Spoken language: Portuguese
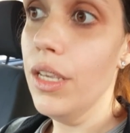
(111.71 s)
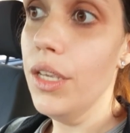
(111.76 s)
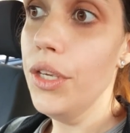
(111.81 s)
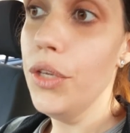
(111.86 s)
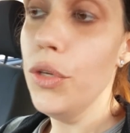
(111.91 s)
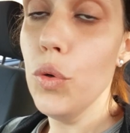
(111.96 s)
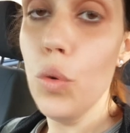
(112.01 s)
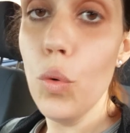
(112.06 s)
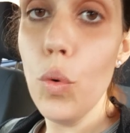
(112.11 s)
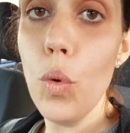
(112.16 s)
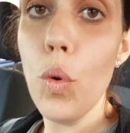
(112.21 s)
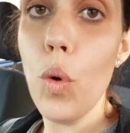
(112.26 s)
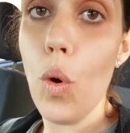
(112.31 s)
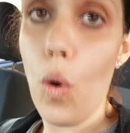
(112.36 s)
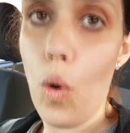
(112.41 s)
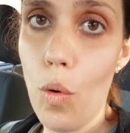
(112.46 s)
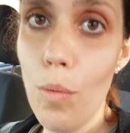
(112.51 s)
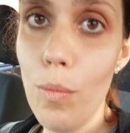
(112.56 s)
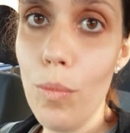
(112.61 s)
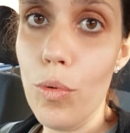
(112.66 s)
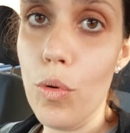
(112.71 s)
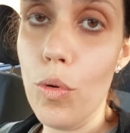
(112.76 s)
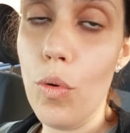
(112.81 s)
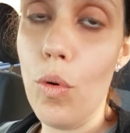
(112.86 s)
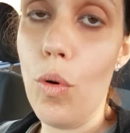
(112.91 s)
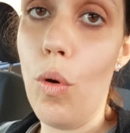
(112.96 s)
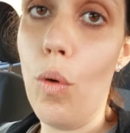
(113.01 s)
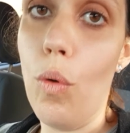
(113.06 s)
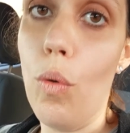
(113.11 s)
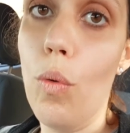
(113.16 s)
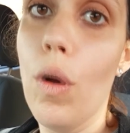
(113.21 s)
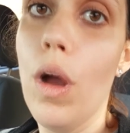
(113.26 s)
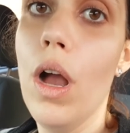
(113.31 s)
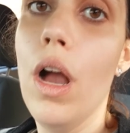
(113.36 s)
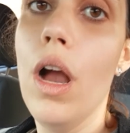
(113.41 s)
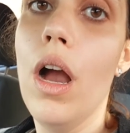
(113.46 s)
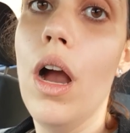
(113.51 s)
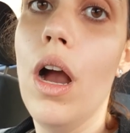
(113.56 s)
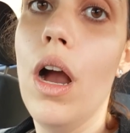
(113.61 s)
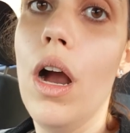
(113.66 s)
E o combo com
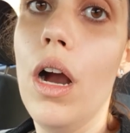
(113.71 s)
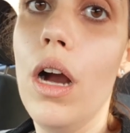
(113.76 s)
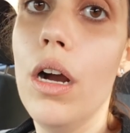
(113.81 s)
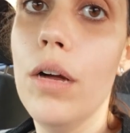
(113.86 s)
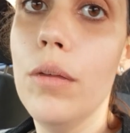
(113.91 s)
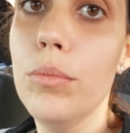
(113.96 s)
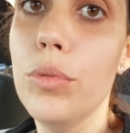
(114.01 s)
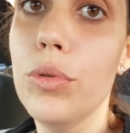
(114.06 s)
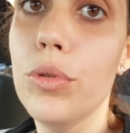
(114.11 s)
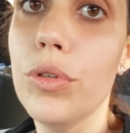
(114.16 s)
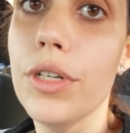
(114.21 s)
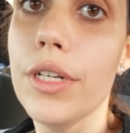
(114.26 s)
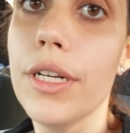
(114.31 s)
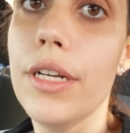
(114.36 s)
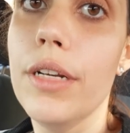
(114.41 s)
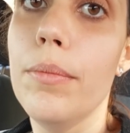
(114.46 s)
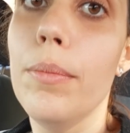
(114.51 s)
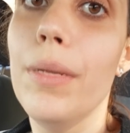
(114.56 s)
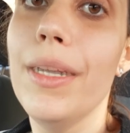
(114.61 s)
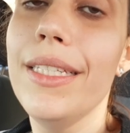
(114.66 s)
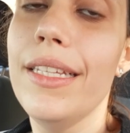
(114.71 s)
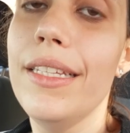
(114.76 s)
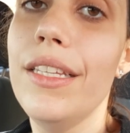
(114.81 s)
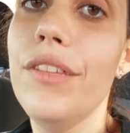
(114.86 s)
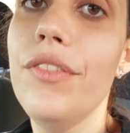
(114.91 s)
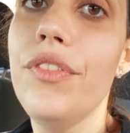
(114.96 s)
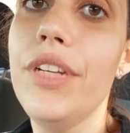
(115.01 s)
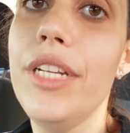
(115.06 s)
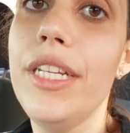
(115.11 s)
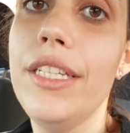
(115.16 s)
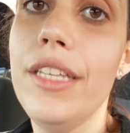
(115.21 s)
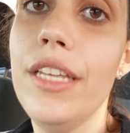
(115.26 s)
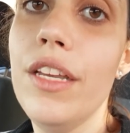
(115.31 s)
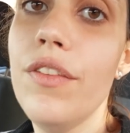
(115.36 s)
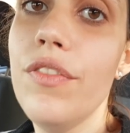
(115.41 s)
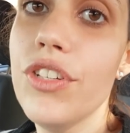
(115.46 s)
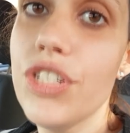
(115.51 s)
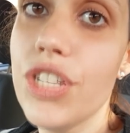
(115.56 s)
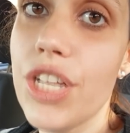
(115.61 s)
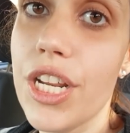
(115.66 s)
hambúrguer, batata frita e
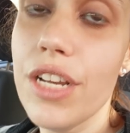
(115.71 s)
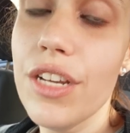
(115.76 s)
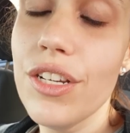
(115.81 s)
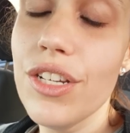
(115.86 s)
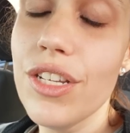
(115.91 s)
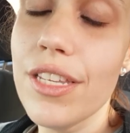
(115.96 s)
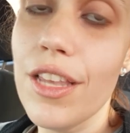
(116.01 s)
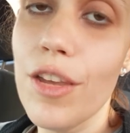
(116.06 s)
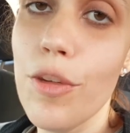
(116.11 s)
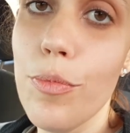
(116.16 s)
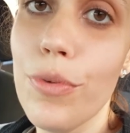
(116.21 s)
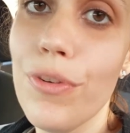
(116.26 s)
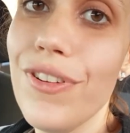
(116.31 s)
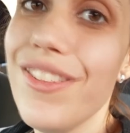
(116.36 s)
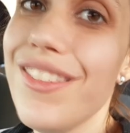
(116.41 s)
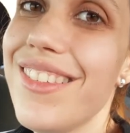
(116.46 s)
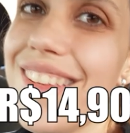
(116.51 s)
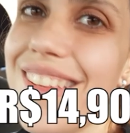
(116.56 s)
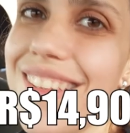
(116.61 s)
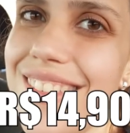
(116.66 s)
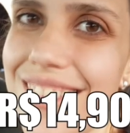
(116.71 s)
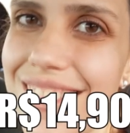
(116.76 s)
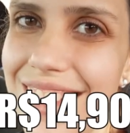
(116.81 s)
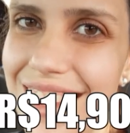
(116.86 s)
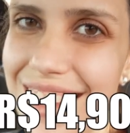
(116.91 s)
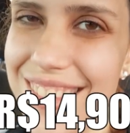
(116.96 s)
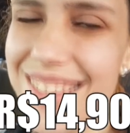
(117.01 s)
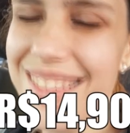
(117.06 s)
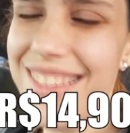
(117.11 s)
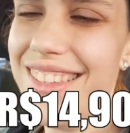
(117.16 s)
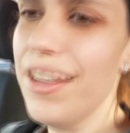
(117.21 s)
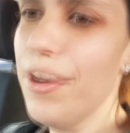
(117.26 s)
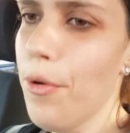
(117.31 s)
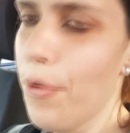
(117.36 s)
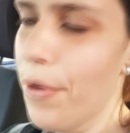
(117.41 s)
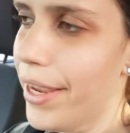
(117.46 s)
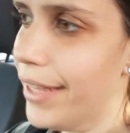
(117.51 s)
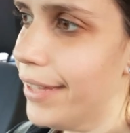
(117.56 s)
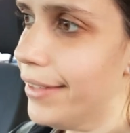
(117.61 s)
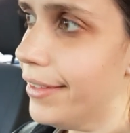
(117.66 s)
refrigerante saiu por
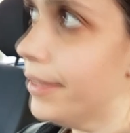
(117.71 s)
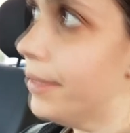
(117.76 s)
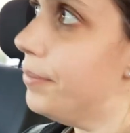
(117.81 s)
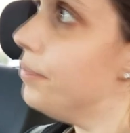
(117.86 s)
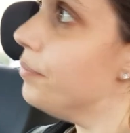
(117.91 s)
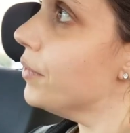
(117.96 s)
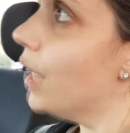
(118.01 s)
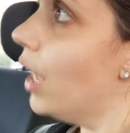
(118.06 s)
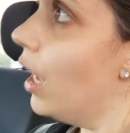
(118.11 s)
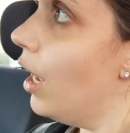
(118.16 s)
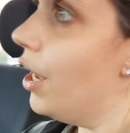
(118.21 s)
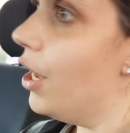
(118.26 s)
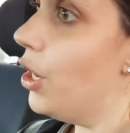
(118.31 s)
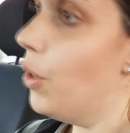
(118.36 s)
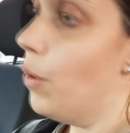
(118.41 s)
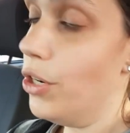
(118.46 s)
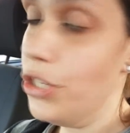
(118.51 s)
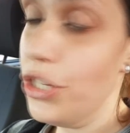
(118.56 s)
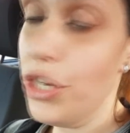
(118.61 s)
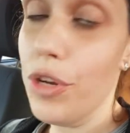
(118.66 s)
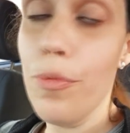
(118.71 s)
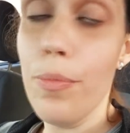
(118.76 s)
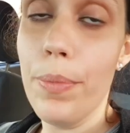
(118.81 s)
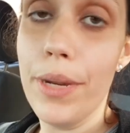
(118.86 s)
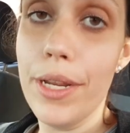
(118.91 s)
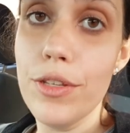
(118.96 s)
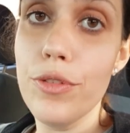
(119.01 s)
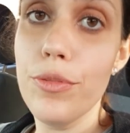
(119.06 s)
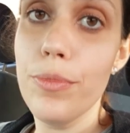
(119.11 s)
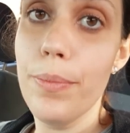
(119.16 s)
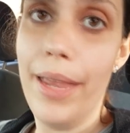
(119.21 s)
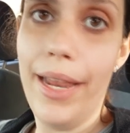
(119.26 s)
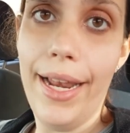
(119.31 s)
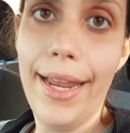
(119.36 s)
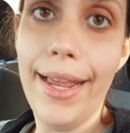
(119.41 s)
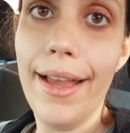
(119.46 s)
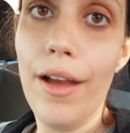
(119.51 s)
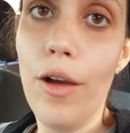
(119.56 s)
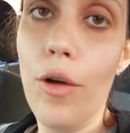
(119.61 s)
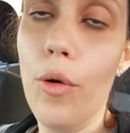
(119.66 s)
R$16,50. Eu achei um preço bem
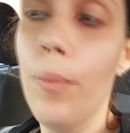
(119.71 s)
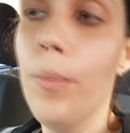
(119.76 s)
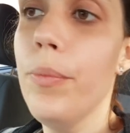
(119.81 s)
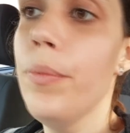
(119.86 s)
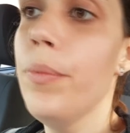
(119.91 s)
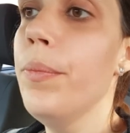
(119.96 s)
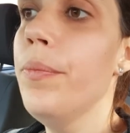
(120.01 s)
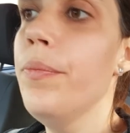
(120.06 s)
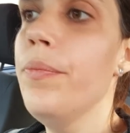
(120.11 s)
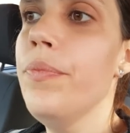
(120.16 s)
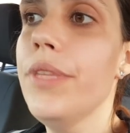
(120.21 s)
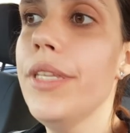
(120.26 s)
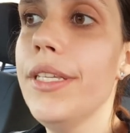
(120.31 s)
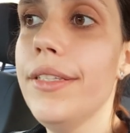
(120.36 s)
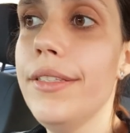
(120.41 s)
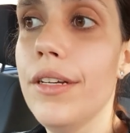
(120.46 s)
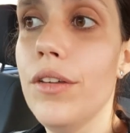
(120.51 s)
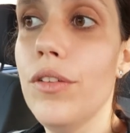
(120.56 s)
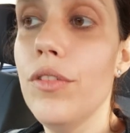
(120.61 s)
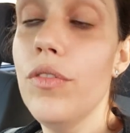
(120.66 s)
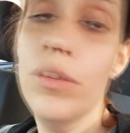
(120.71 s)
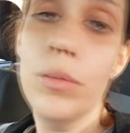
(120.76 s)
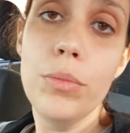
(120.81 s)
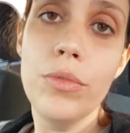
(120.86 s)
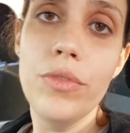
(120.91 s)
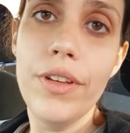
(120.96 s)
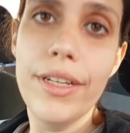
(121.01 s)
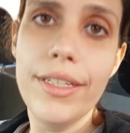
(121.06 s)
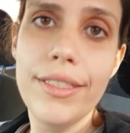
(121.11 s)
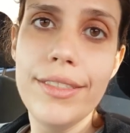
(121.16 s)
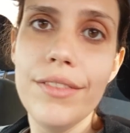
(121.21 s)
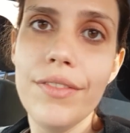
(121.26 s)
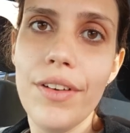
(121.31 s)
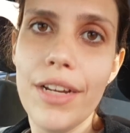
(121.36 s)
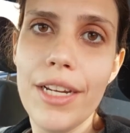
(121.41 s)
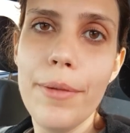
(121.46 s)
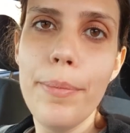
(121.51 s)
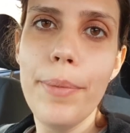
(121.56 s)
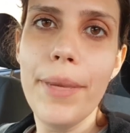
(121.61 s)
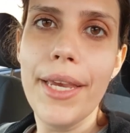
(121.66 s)
legal. Então vamos ver se
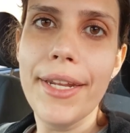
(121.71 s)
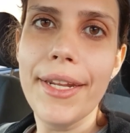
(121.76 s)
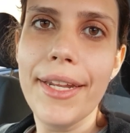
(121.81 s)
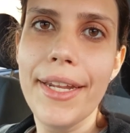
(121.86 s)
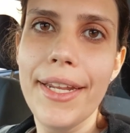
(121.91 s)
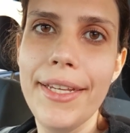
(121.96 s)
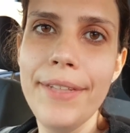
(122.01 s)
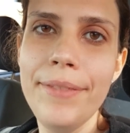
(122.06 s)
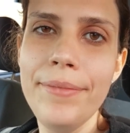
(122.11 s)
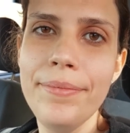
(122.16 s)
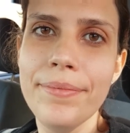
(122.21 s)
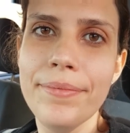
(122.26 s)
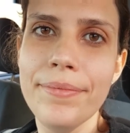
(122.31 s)
vale a pena, né?